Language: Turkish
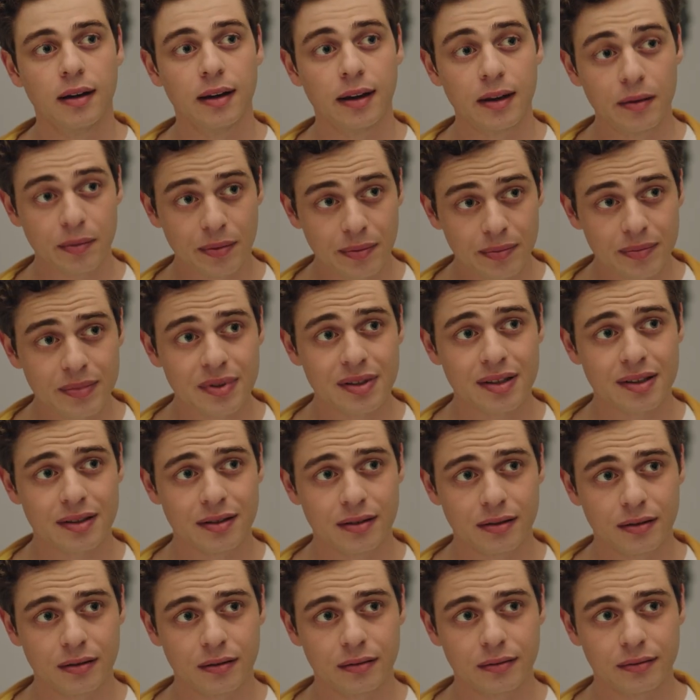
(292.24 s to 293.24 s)
Emin misin?
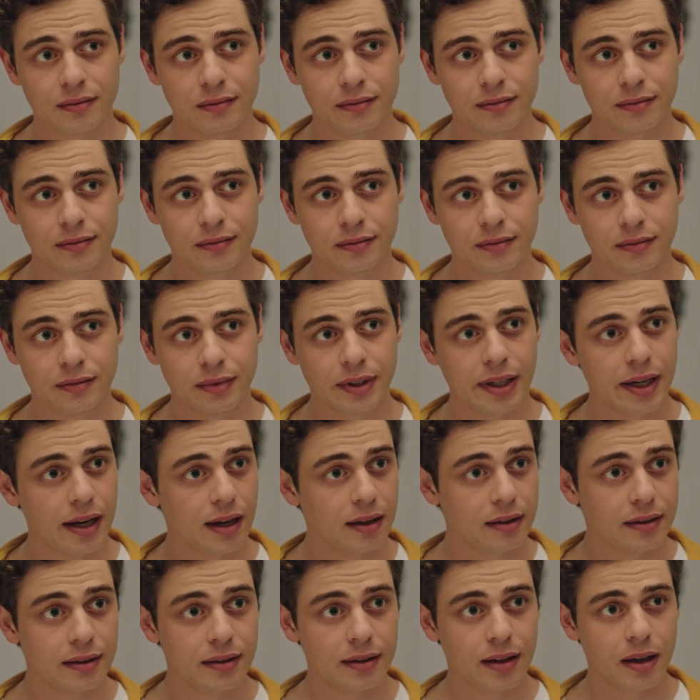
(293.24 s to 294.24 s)

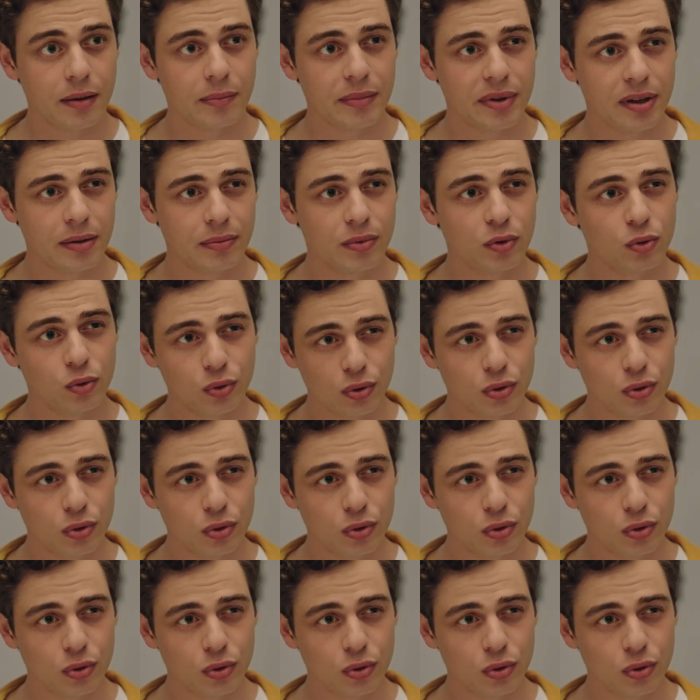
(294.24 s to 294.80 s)
Geldiğinden beri bir